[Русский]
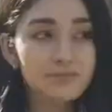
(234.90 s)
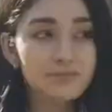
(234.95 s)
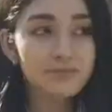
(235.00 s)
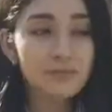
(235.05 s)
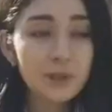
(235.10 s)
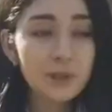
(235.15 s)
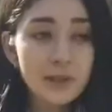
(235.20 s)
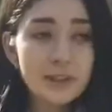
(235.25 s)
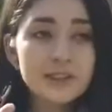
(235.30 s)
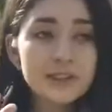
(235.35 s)

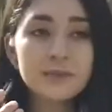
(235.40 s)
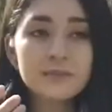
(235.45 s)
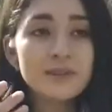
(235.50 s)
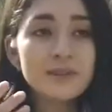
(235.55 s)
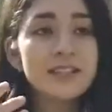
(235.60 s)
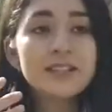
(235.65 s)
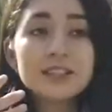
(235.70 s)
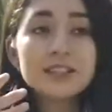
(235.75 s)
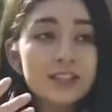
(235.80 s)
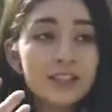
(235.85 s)
Просто
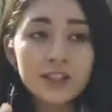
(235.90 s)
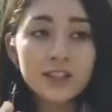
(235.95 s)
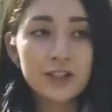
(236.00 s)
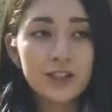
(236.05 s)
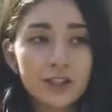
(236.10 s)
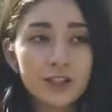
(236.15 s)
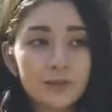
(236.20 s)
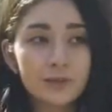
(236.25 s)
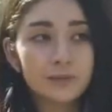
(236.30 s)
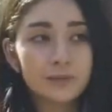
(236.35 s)
мы не
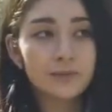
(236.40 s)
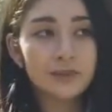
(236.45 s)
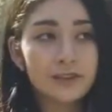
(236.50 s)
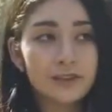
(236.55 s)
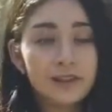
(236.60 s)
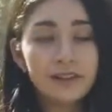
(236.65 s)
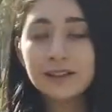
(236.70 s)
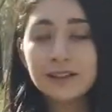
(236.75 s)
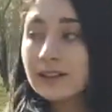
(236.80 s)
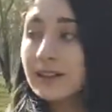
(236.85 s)
слышим, и
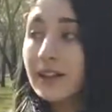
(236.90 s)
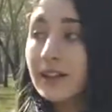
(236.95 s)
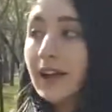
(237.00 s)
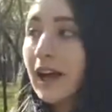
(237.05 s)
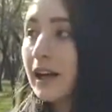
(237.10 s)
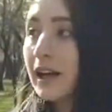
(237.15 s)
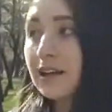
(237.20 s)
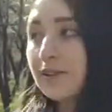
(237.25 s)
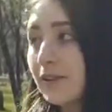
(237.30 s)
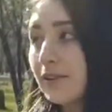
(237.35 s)
это
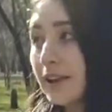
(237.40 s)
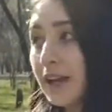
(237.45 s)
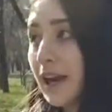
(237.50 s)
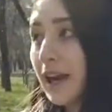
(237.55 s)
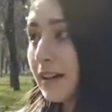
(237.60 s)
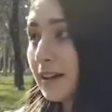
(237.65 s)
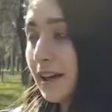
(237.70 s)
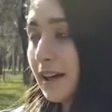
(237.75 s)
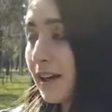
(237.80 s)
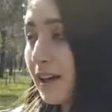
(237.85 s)
никак не
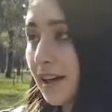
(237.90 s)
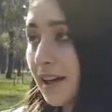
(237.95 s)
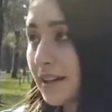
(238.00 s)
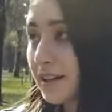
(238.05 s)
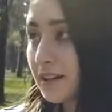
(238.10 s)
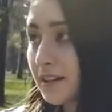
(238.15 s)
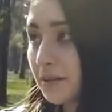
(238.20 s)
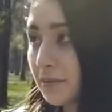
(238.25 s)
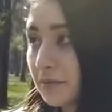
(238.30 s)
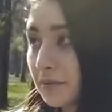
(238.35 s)
влияет на
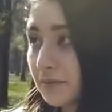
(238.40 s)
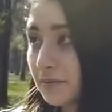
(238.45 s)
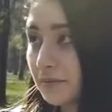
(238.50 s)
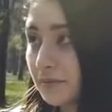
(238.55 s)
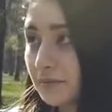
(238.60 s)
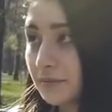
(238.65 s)
организм.